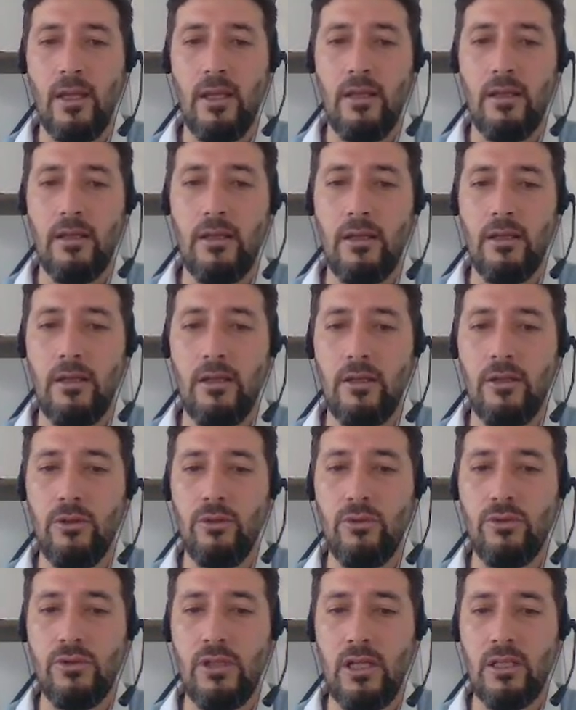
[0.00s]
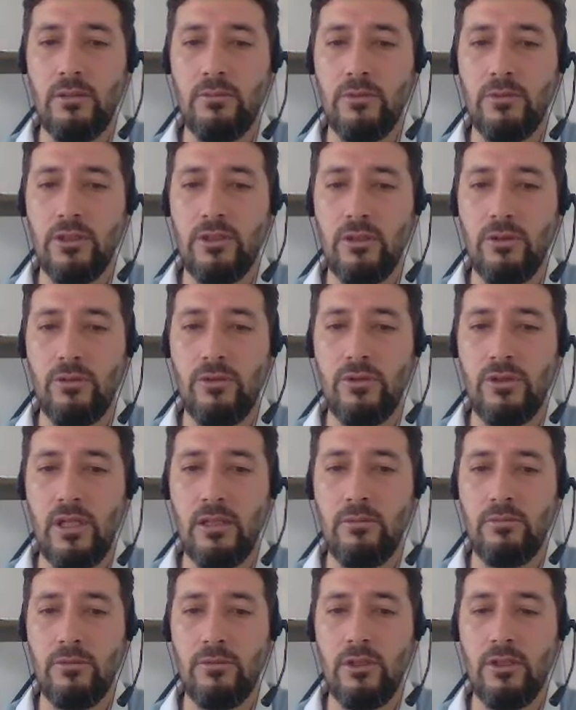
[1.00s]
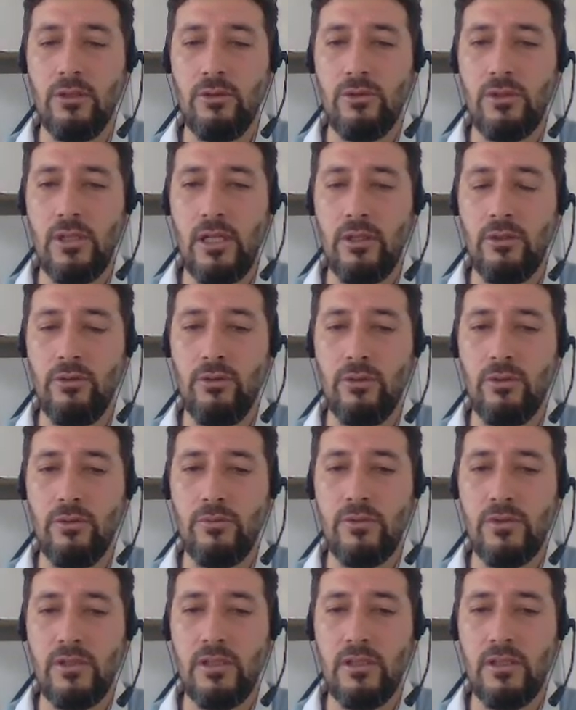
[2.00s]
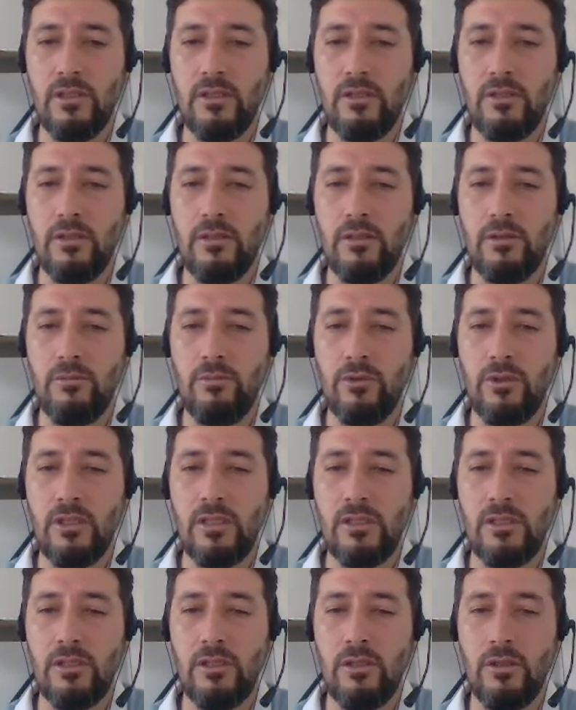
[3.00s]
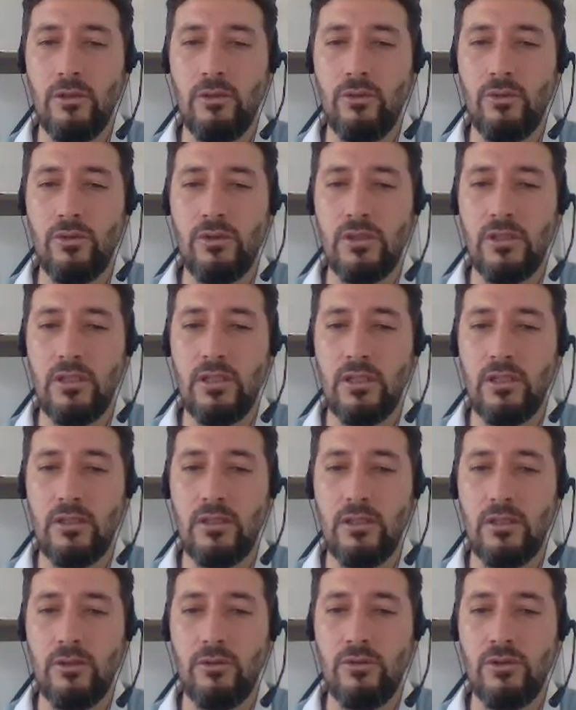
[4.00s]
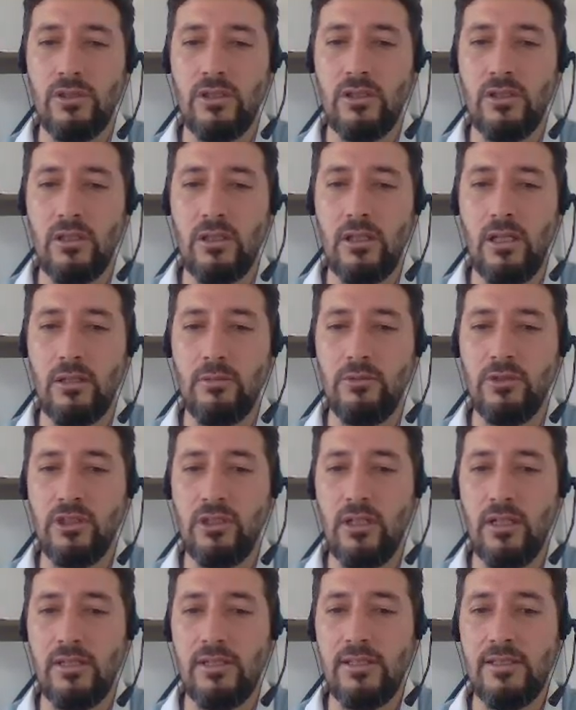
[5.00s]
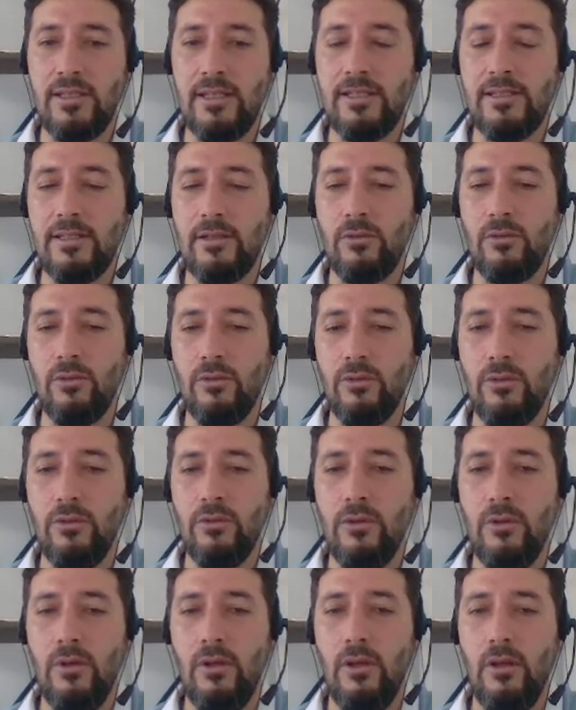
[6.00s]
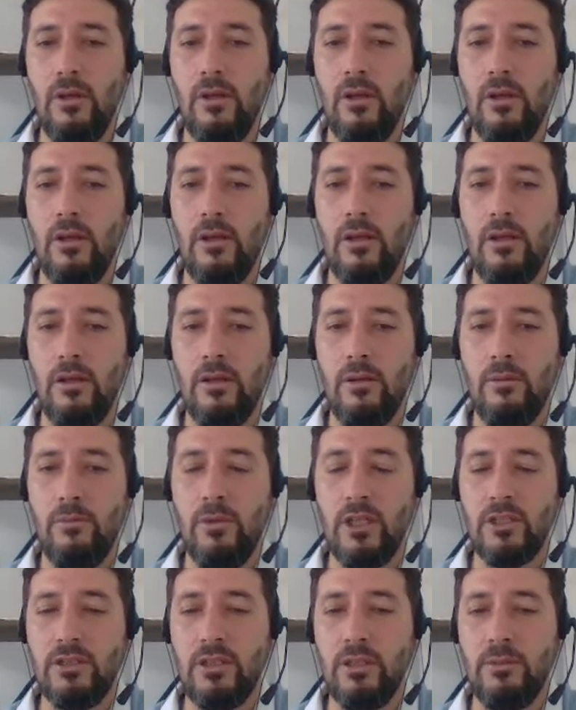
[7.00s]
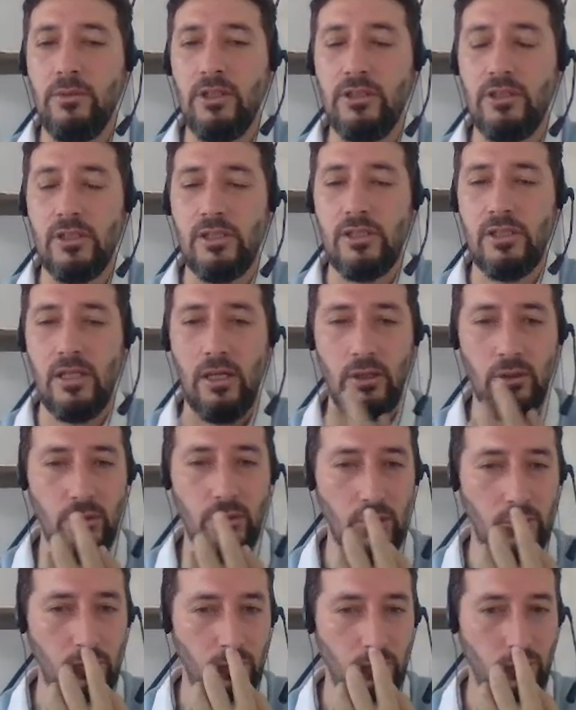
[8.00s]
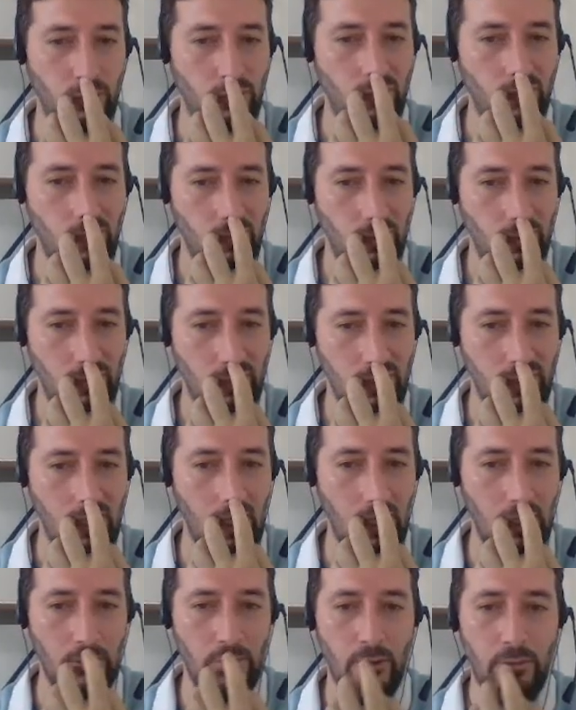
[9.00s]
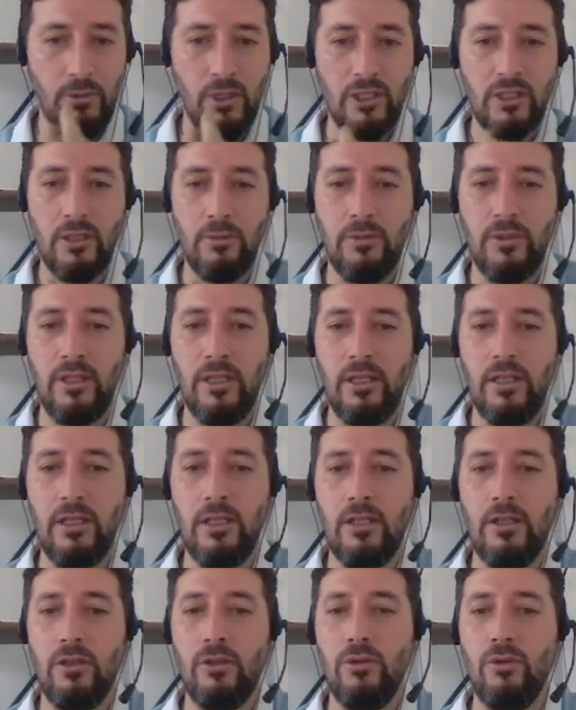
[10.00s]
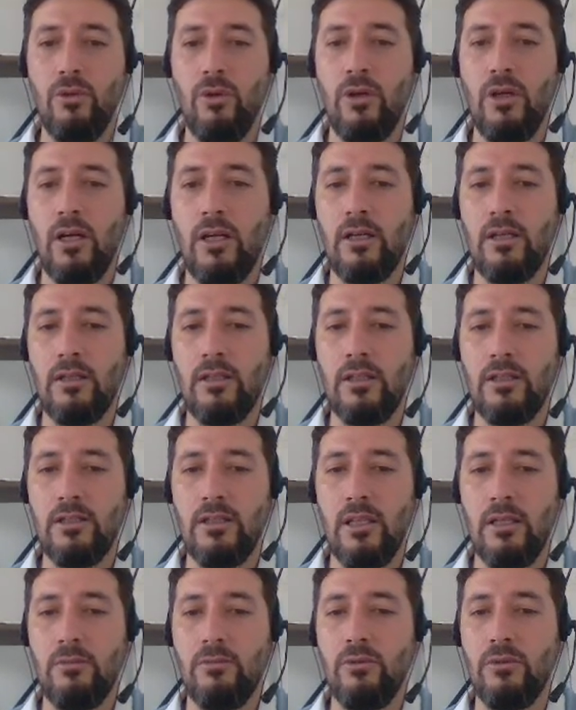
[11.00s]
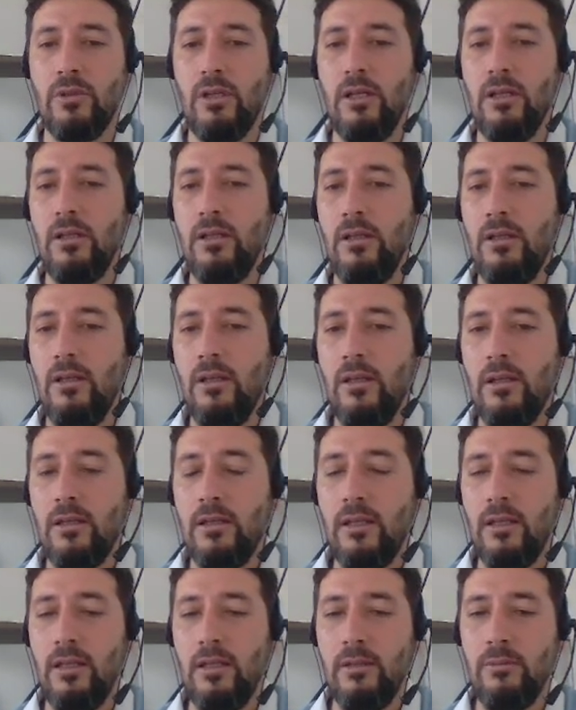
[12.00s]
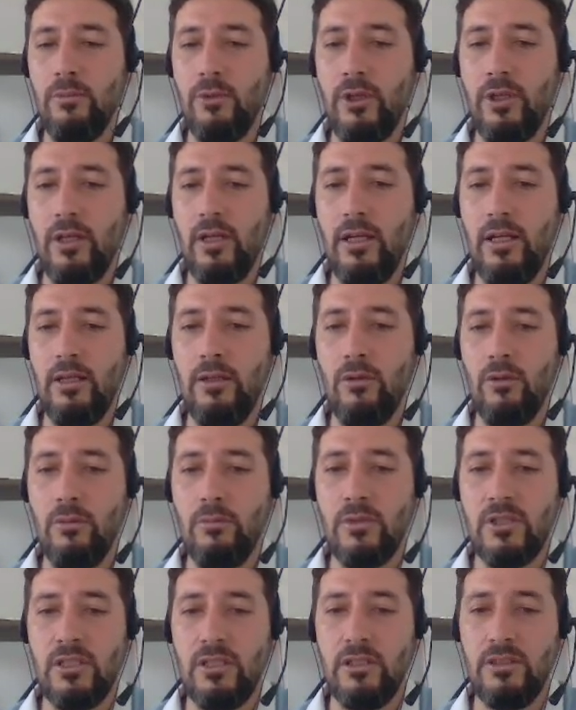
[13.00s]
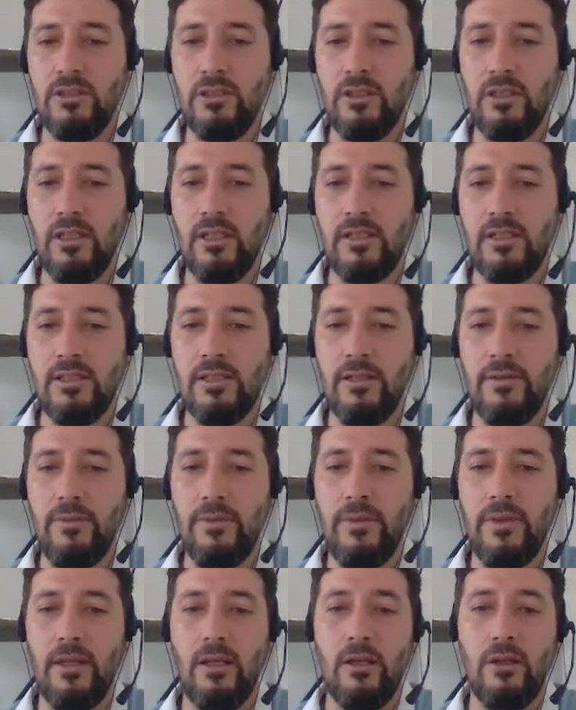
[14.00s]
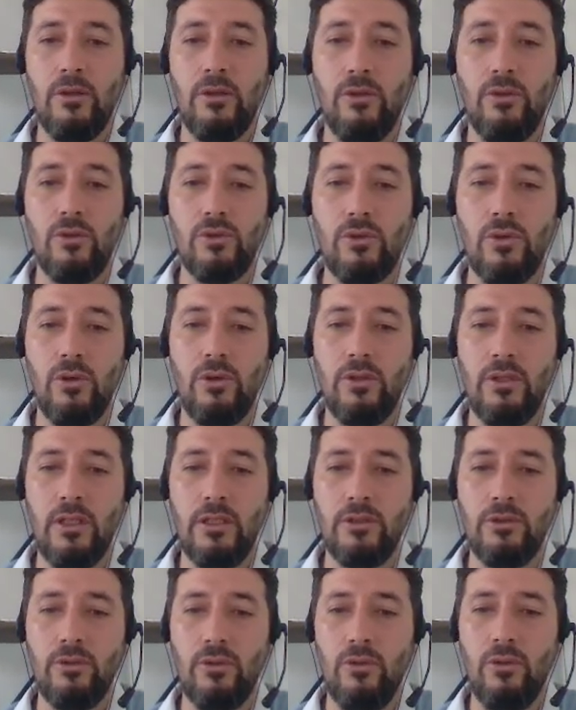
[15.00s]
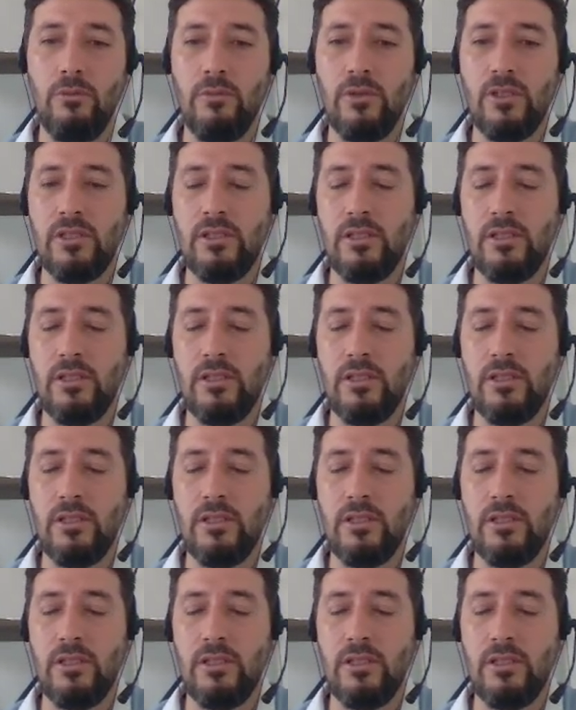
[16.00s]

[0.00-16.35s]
E, %60'tır. 160, e, düzeltiyorum. E, buradası 140'tır. 140'tan 60 çıkarsa 80 olur. E, başka bir açı sağlıyor mu bunu? Sağlamıyor. Başka bir değeri yok arkadaşlar burada. Gelelim buraya. 50 olması için x'in 110 derece olması